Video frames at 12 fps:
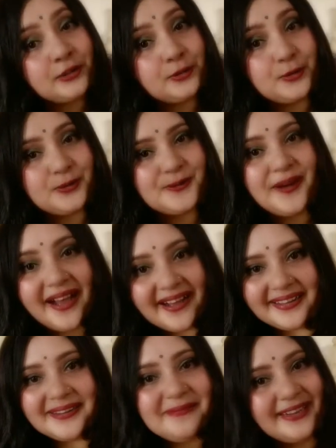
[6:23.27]
तो दोस्तों
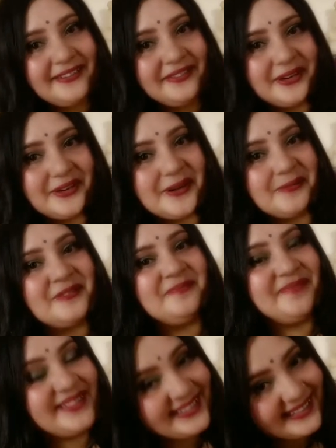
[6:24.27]
अगर मेरी वीडियो आपको
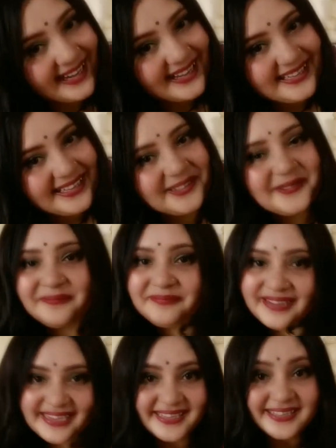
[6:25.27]
पसंद आई है तो
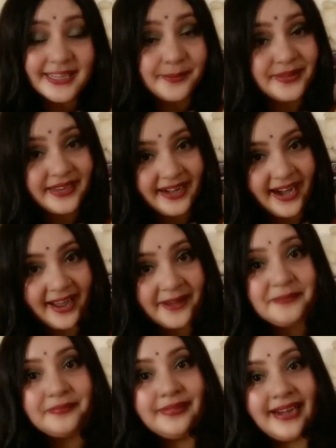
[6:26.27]
प्लीज
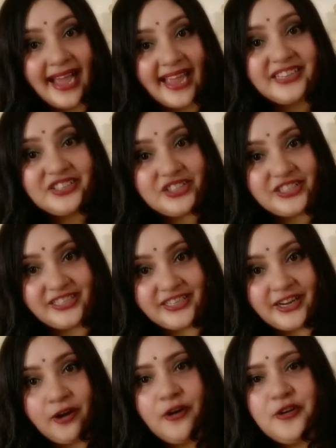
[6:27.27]
सब्सक्राइब लाइक
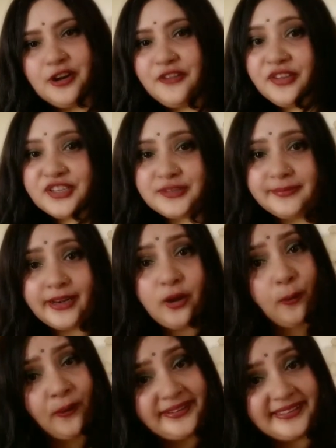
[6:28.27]
शेयर और नोटिफिकेशन
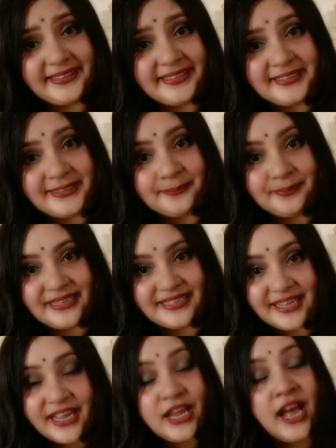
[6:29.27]
बेल ऑन कर दीजिए
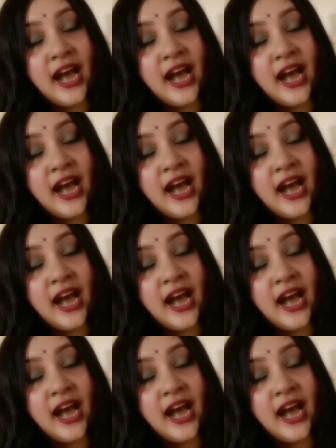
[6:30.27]
प्लीज